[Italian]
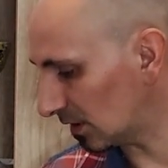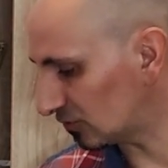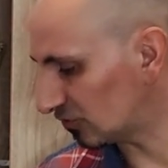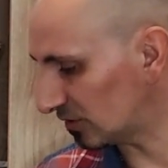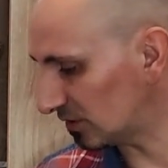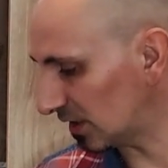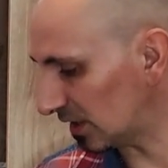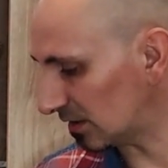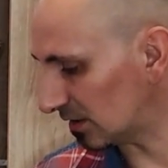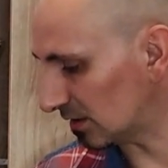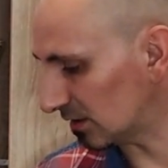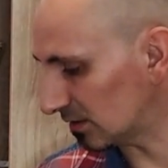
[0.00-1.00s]

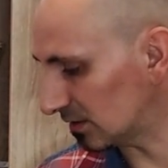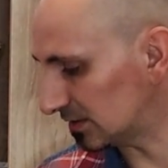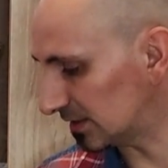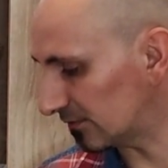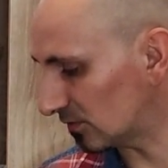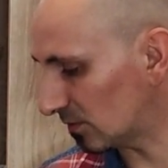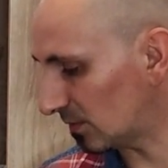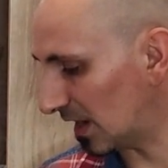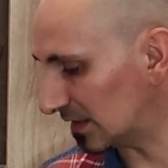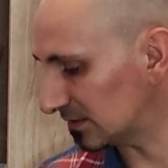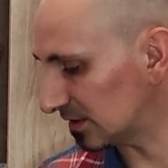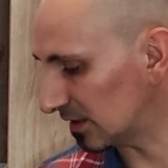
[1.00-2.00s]
accendete il servo
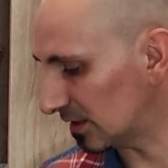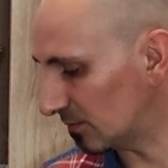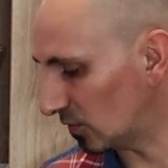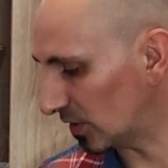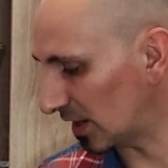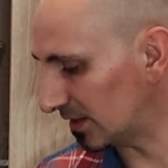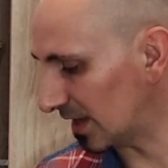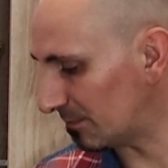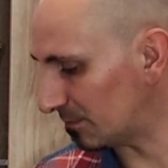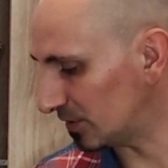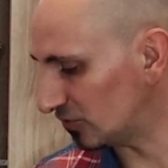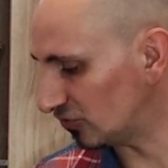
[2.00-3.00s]
base in modalità
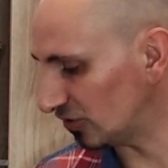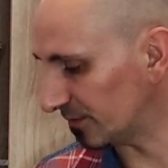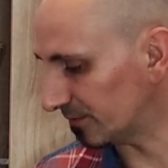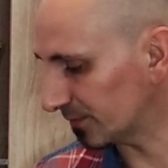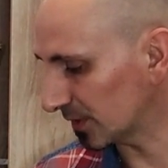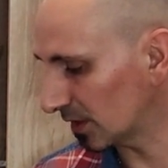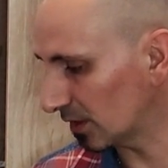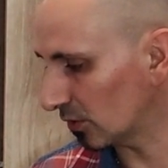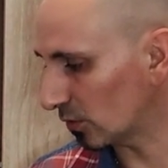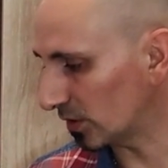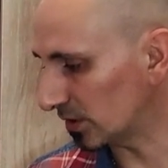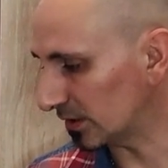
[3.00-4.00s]
PC,
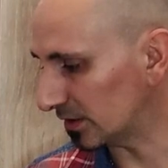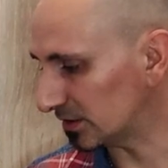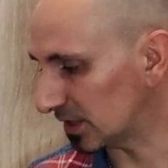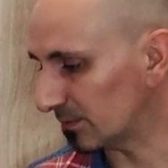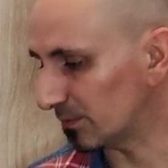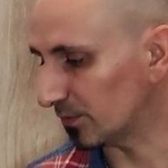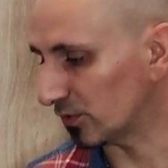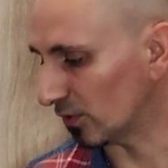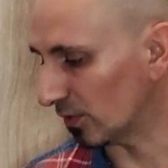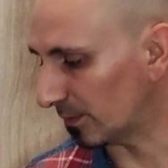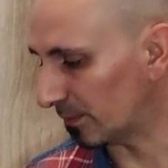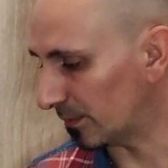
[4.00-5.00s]
quindi ad
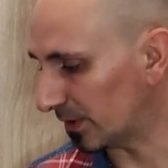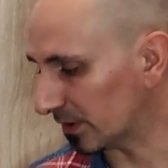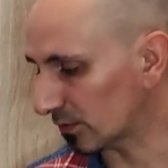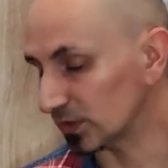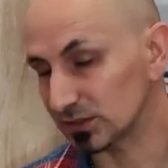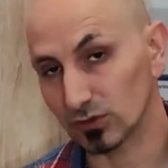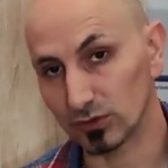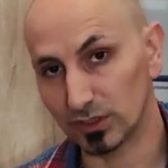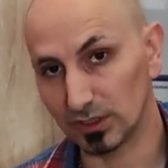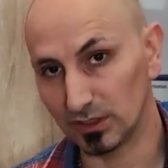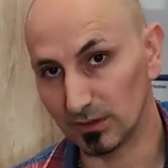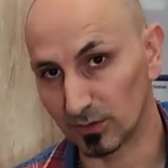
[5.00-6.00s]
esempio per questo
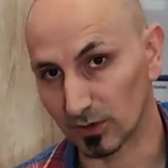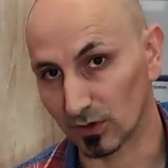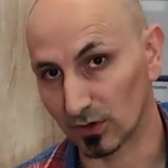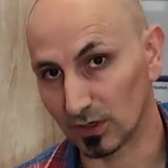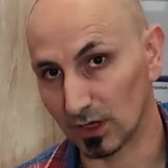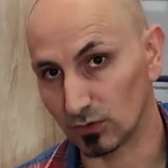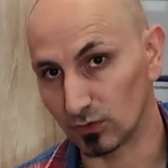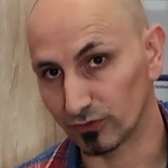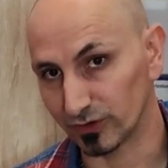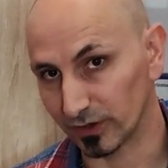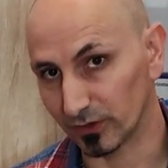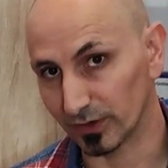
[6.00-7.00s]
DD Pro la
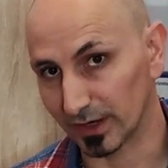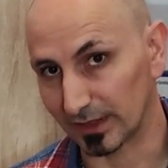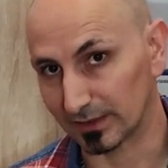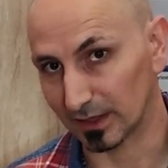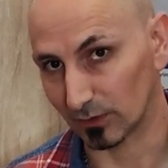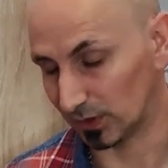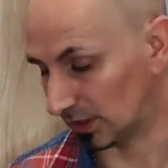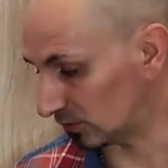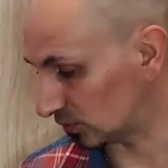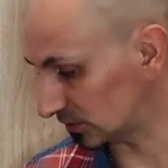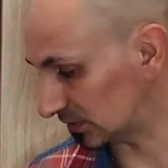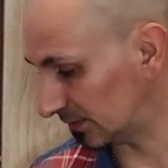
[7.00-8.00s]
luce corretta è quella
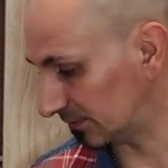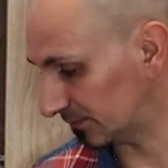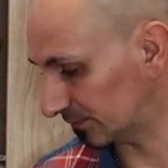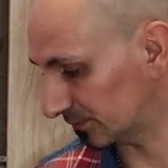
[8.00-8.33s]
rossa.